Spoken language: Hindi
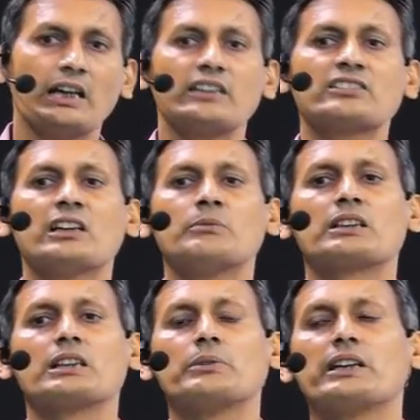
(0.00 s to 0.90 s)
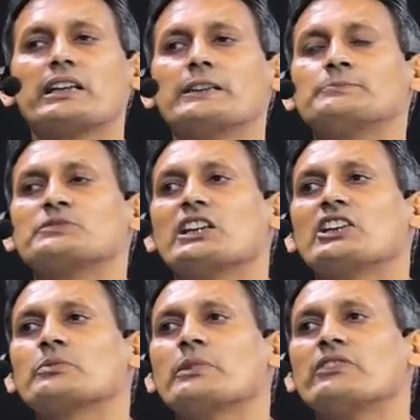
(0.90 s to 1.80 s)
इसका मतलब है
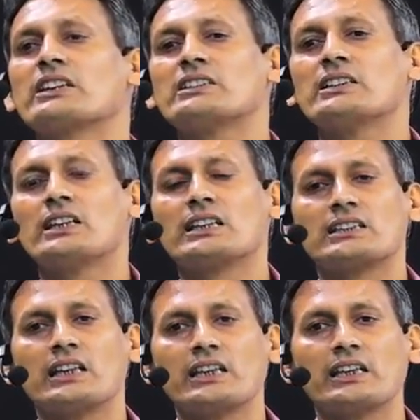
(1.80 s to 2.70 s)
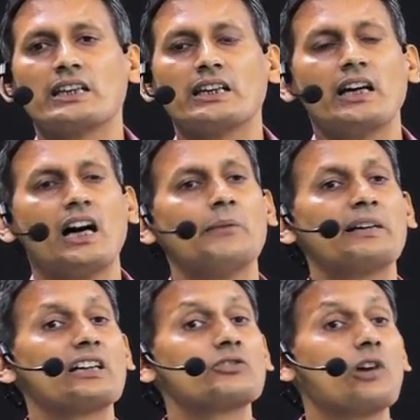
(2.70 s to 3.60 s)
इसमें व्यक्ति गलत नहीं है
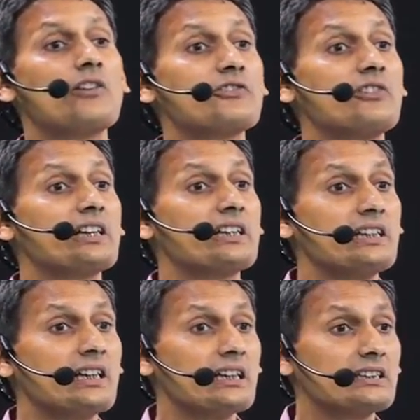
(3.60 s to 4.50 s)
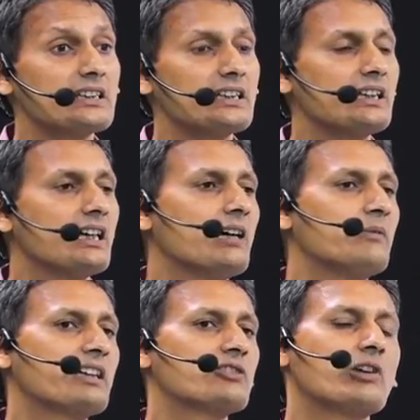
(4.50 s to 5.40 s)
हमारा सॉफ्टवेयर ही गलत है
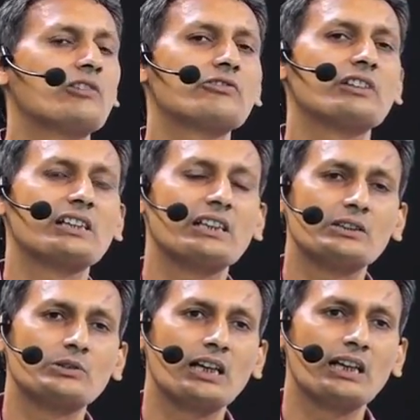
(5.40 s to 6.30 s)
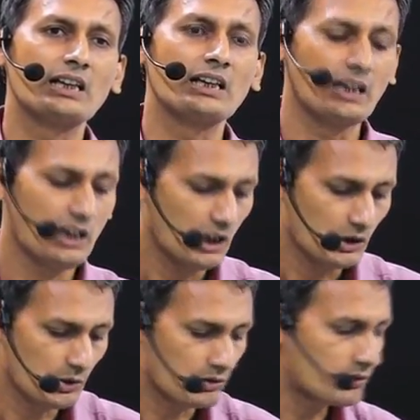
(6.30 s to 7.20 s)
हमारा सॉफ्टवेयर ही अधूरा है
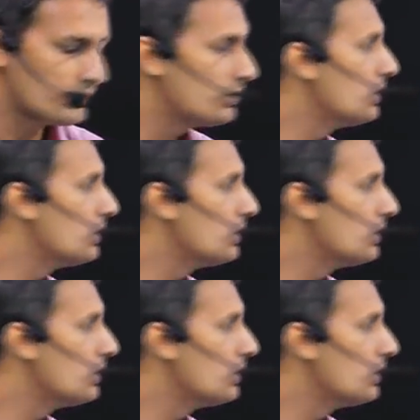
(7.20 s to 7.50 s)
दोस्तों